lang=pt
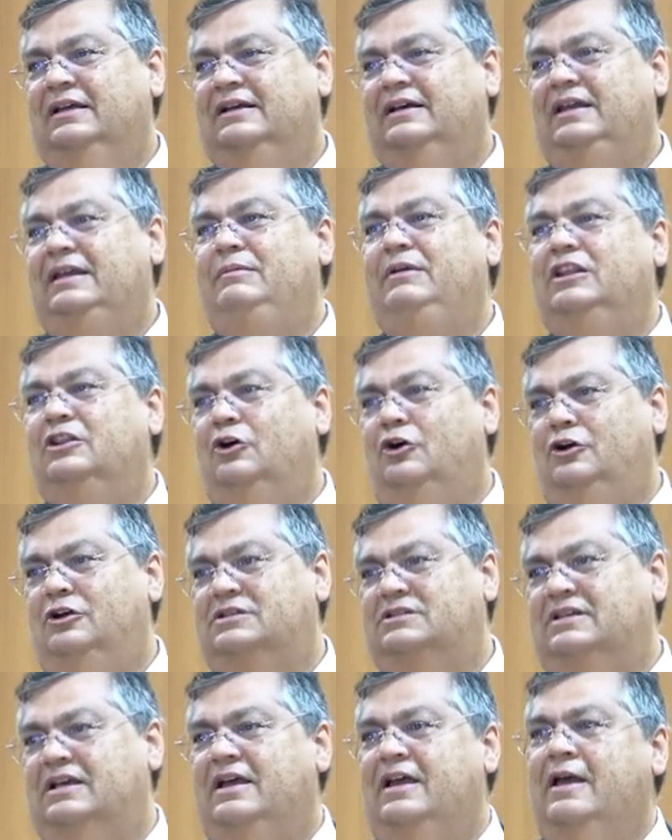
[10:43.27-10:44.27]

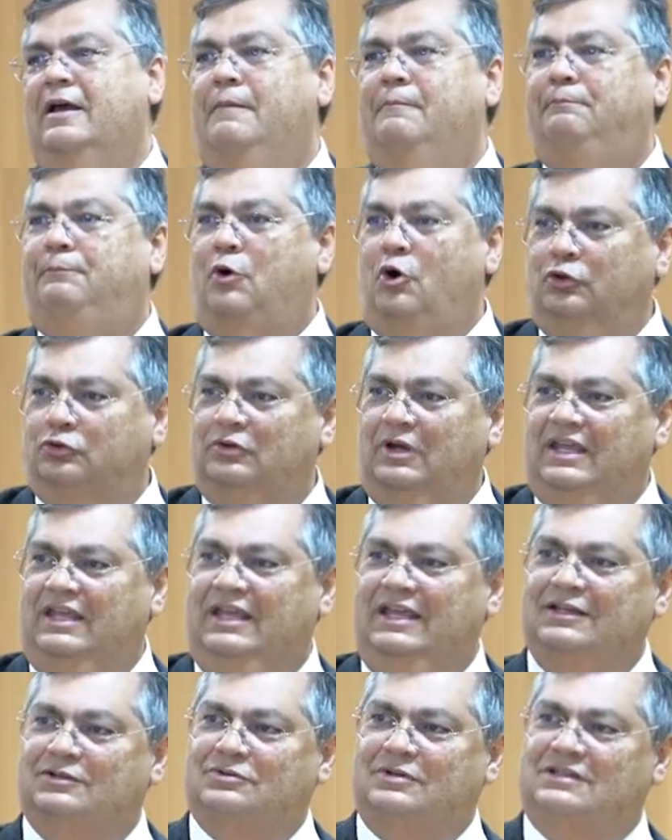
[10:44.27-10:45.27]
criminosa, pondo em
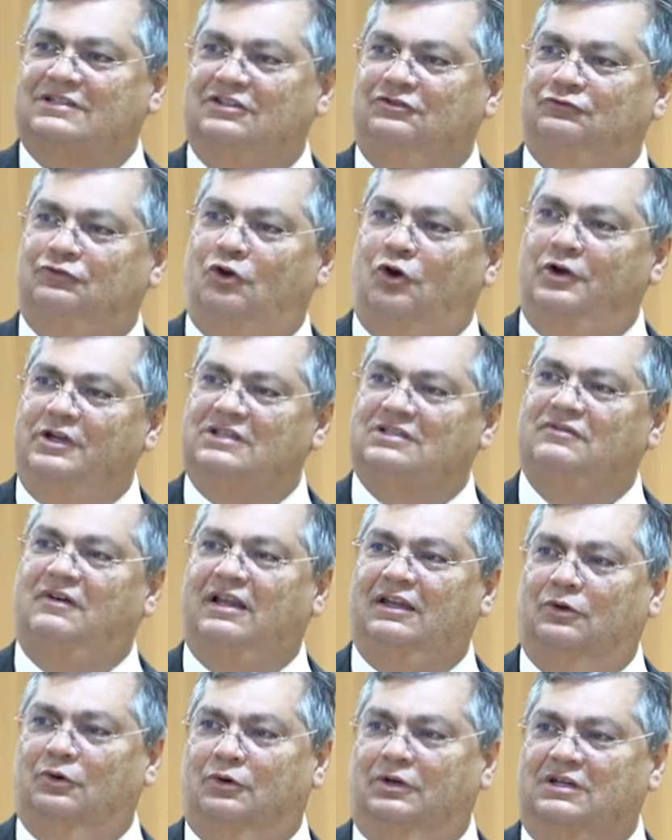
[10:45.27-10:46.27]
risco esses dois
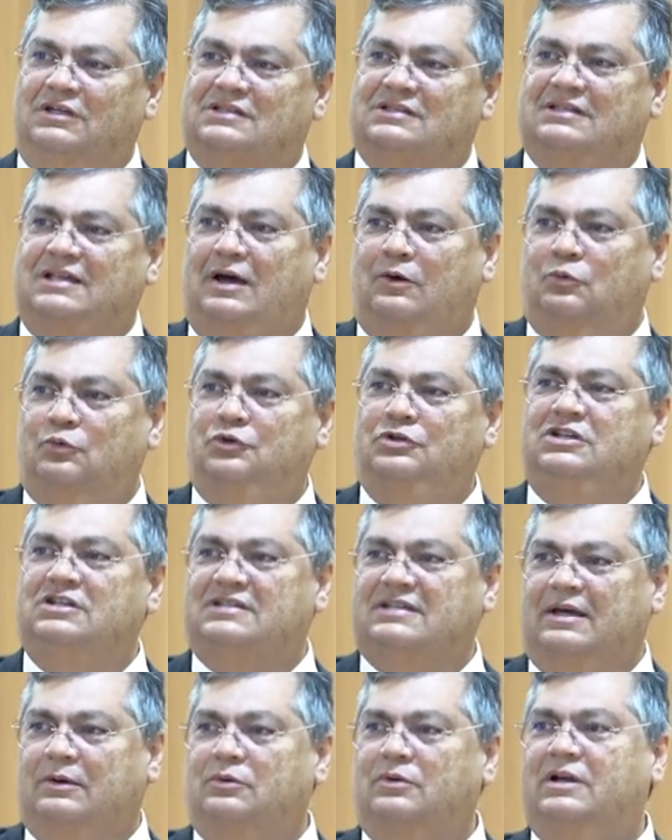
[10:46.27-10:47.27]
valores, saúde e
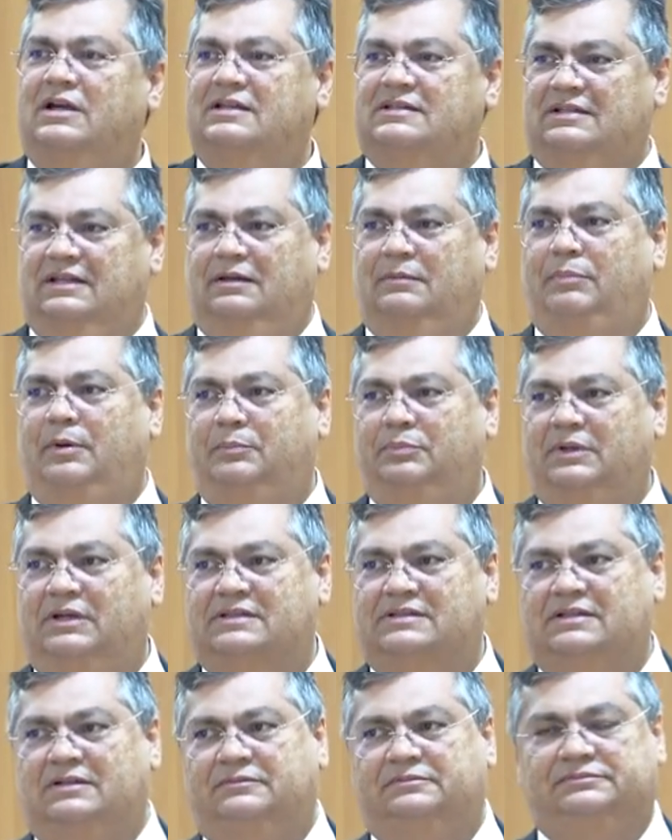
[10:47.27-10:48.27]
segurança da
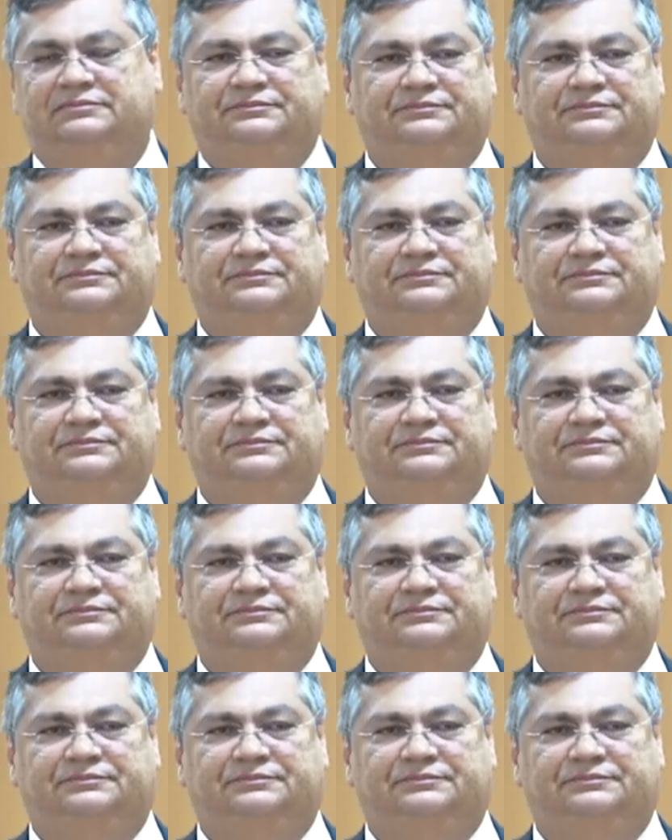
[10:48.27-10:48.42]
população.